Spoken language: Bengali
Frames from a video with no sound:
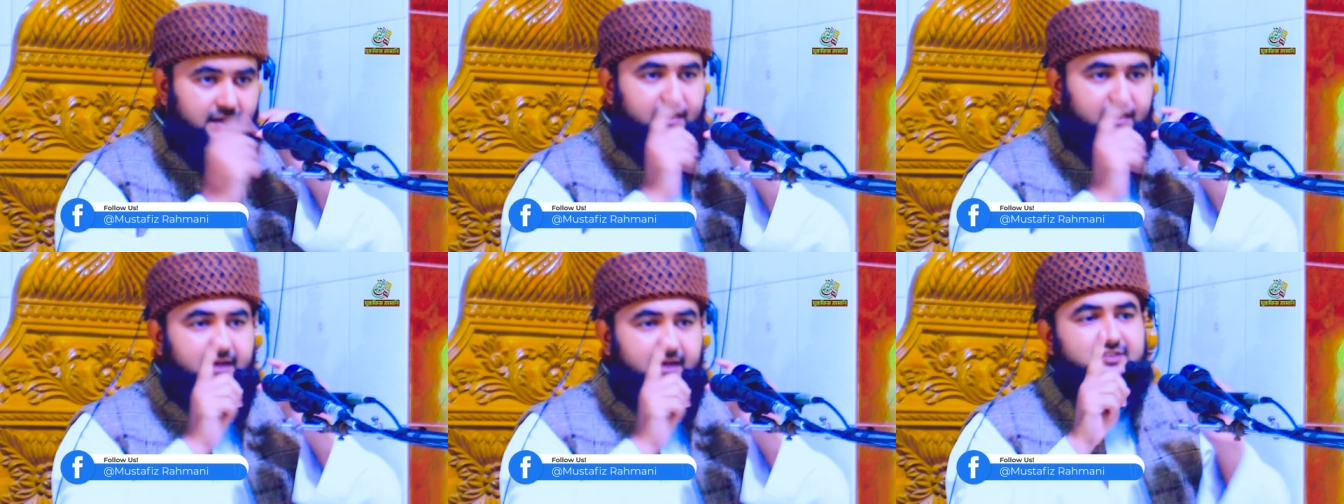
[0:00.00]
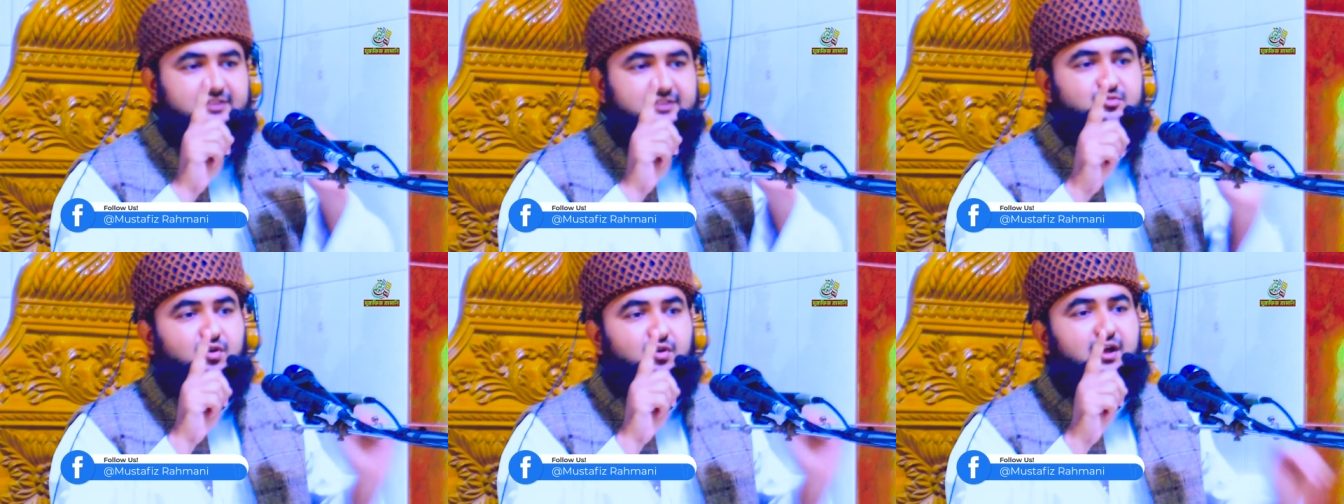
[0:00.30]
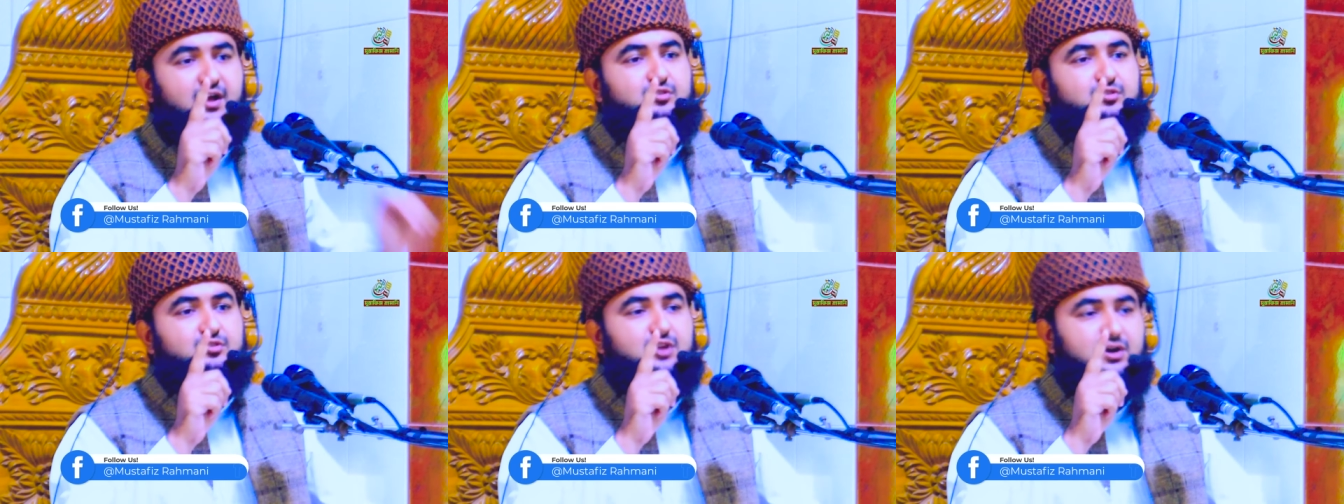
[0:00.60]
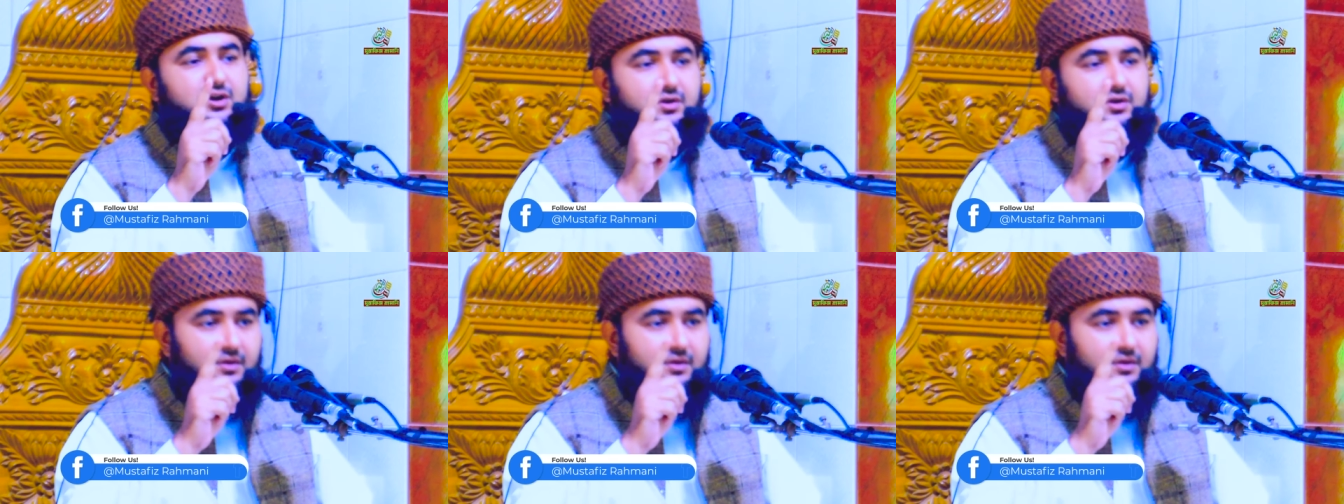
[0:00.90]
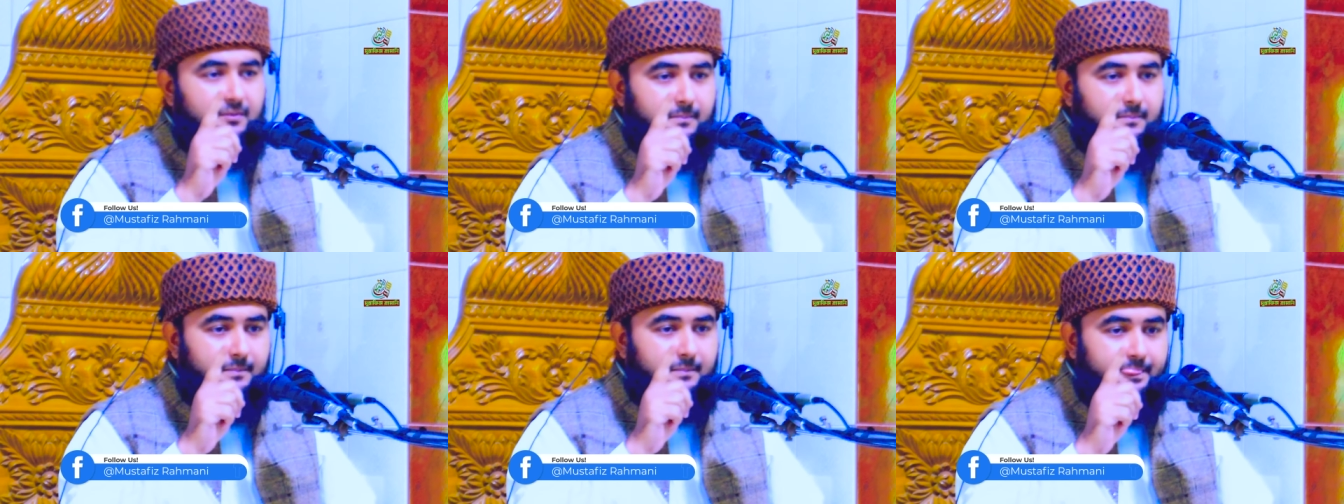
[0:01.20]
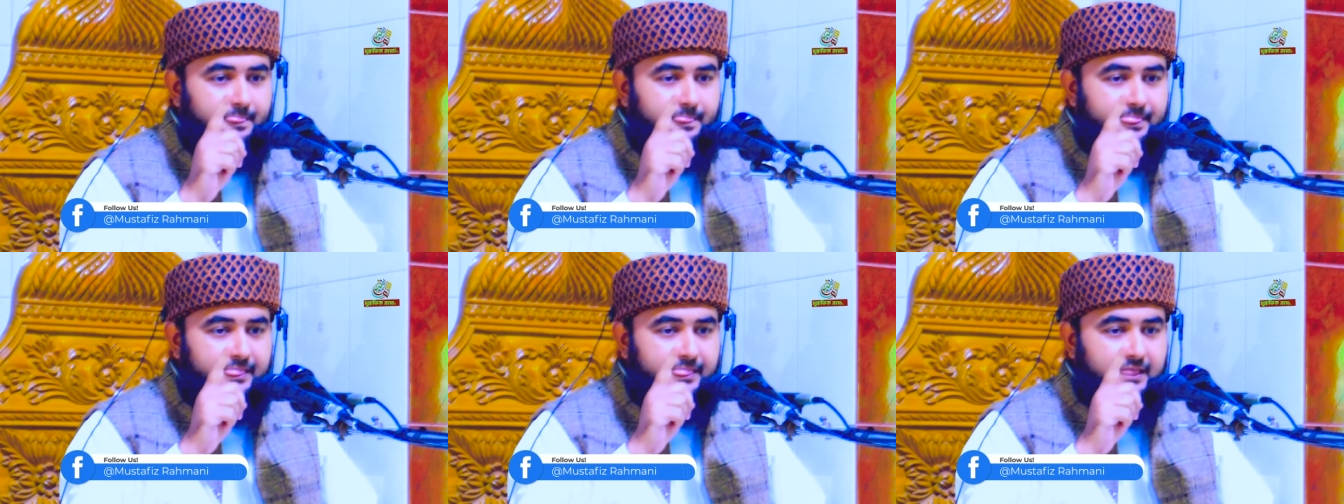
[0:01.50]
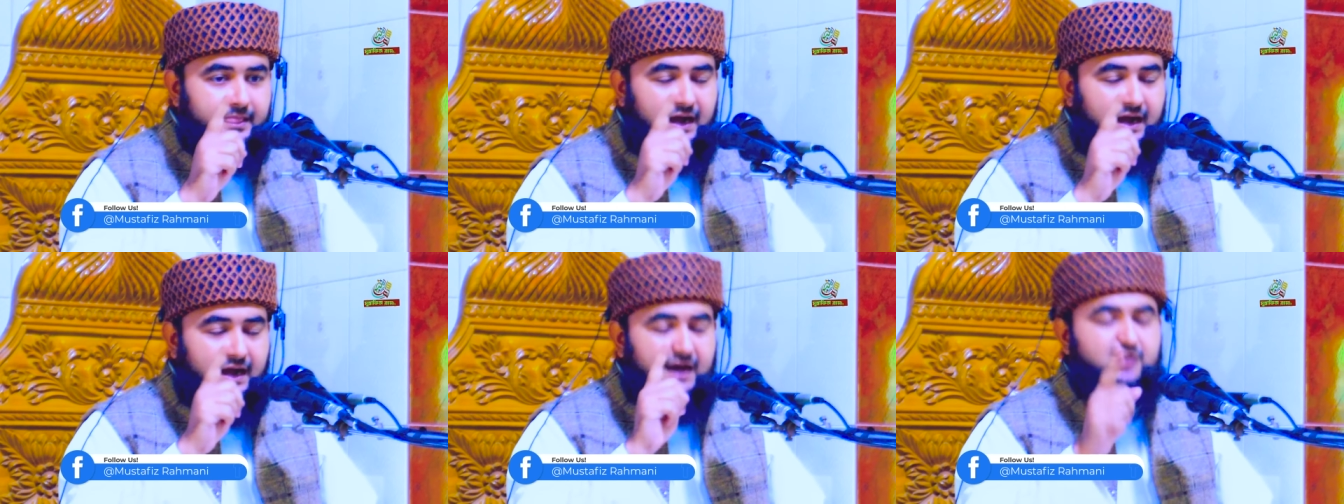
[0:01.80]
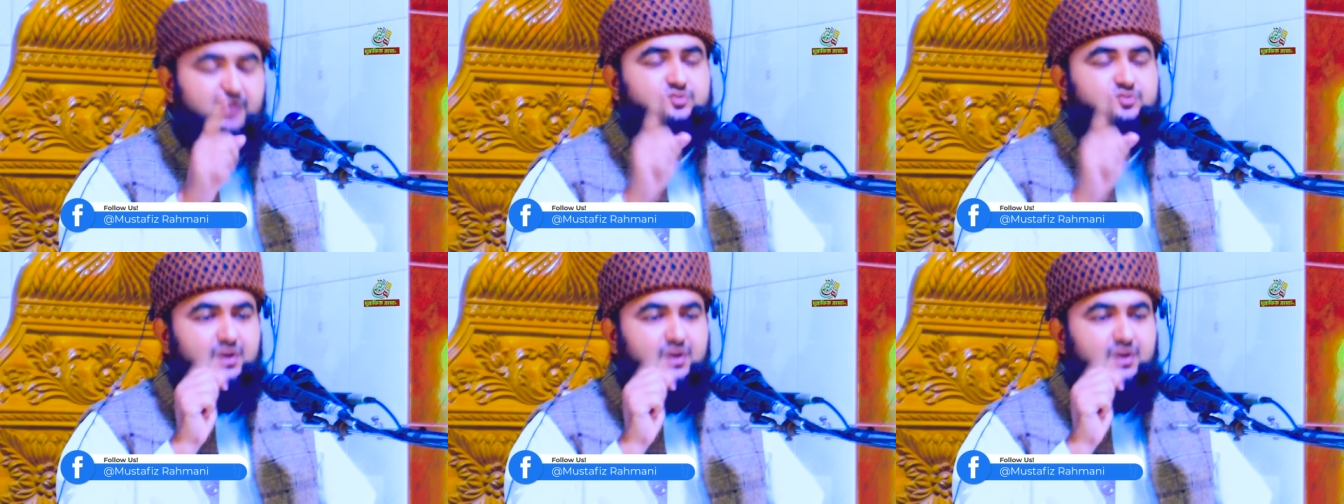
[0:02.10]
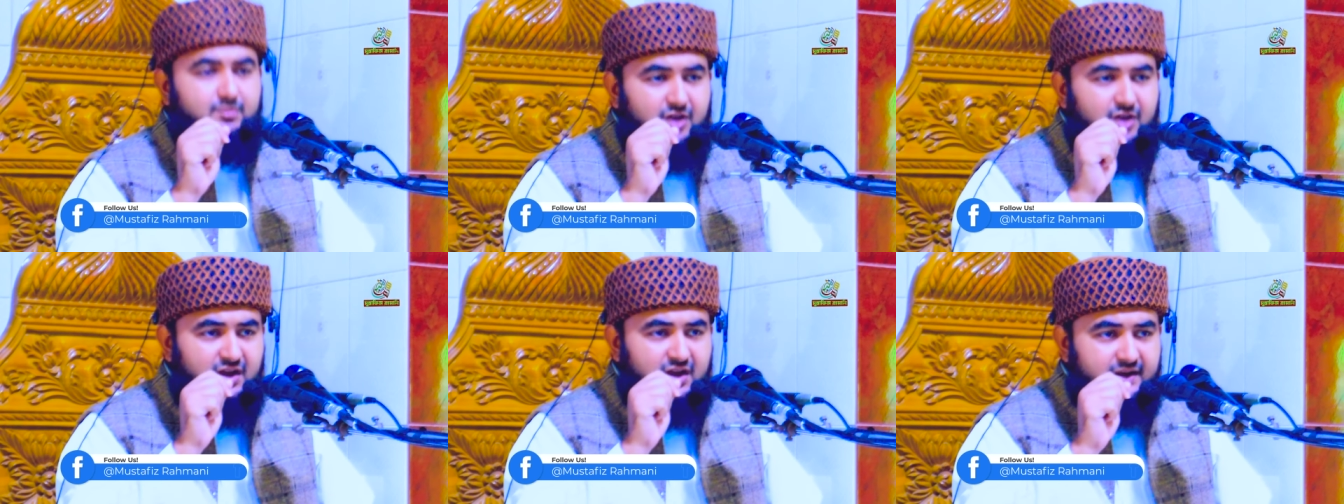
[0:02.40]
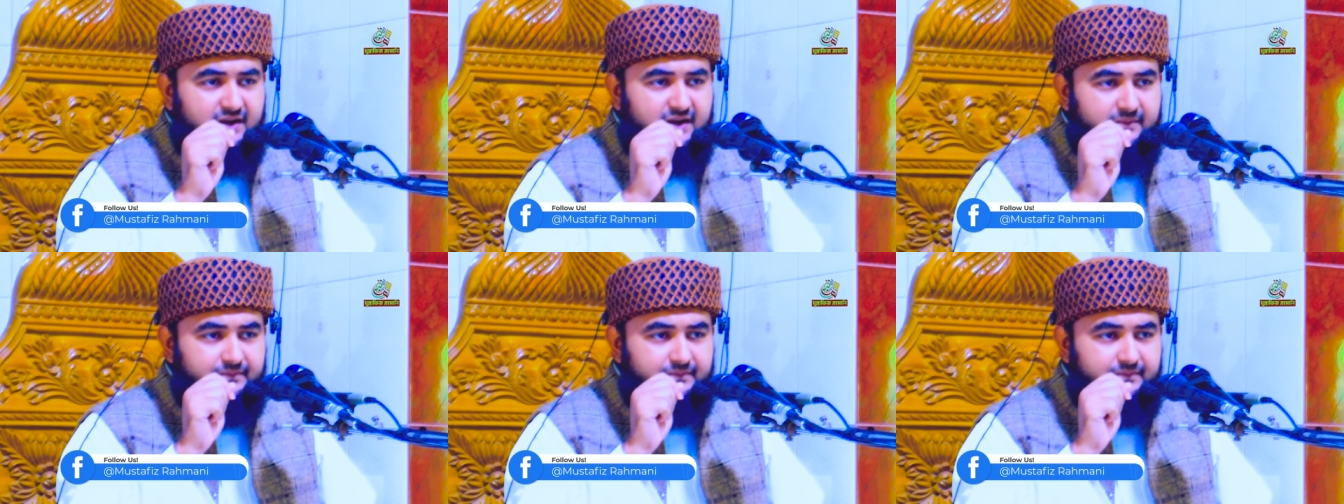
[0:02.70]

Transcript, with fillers: নামাজ কয়েক তো আরো জোরে বলেন